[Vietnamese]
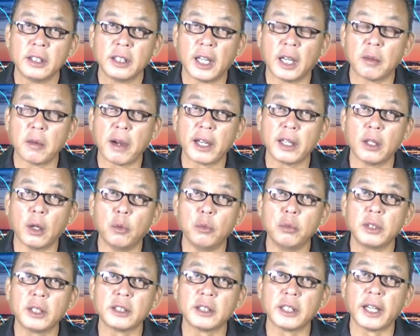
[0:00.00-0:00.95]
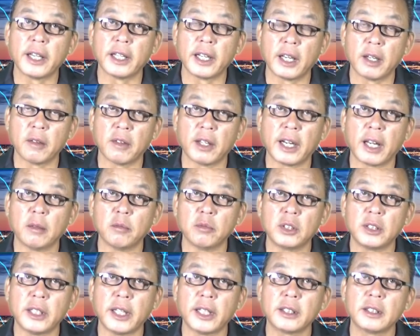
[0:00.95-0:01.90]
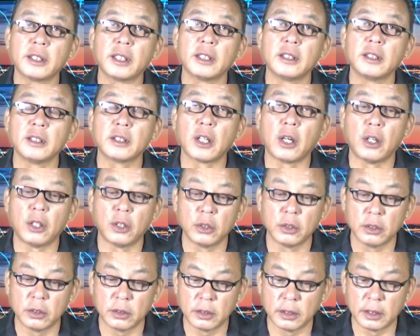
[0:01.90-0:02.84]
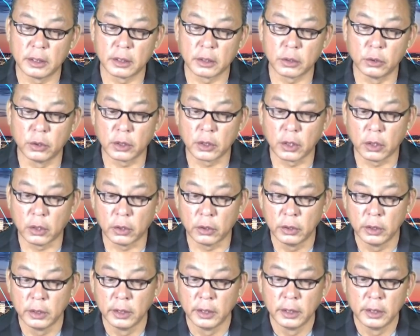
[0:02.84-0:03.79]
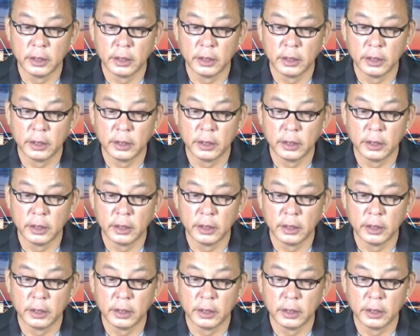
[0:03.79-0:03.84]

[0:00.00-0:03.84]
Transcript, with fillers: đã bắn lũng cái xe này và làm chết cái đứa con của cô